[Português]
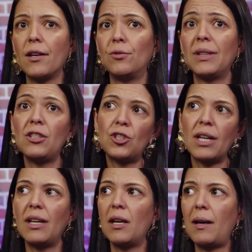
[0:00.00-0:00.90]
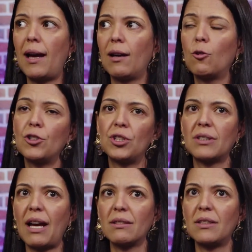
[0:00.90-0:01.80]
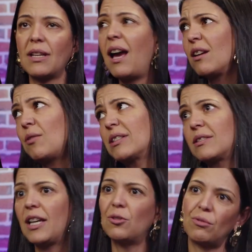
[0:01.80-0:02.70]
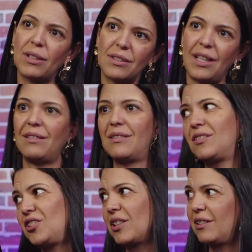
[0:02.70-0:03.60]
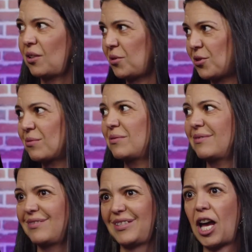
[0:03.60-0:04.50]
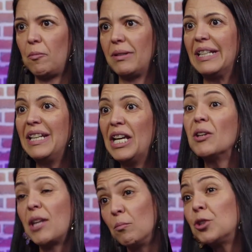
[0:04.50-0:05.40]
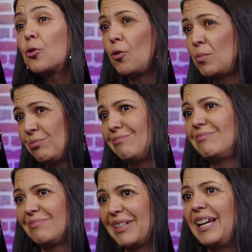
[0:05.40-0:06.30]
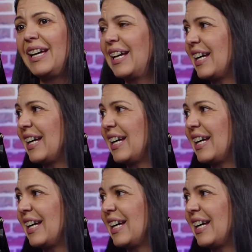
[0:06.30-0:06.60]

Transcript: Eu nem cheguei a, a cogitar assim, ah, eu aceito ou não aceito esse diagnóstico, sabe? Que é muito comum quando a gente